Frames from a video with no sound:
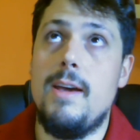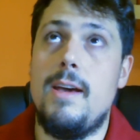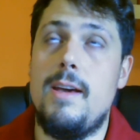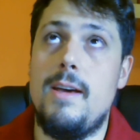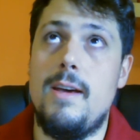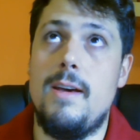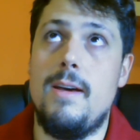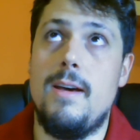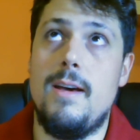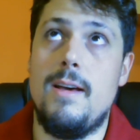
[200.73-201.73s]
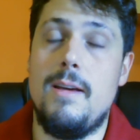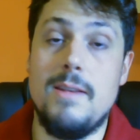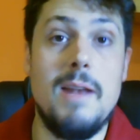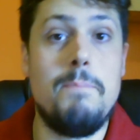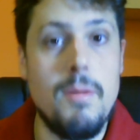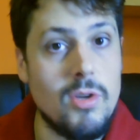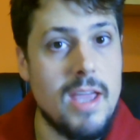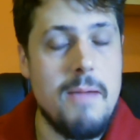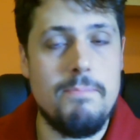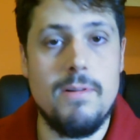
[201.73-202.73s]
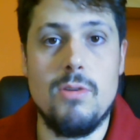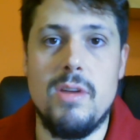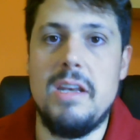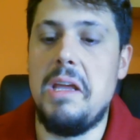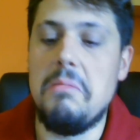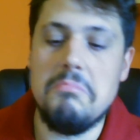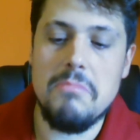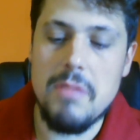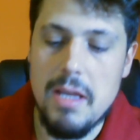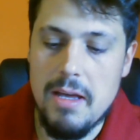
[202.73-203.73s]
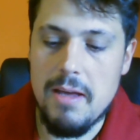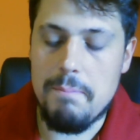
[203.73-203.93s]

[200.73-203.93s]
eh, nel primo tempo, quindi eh,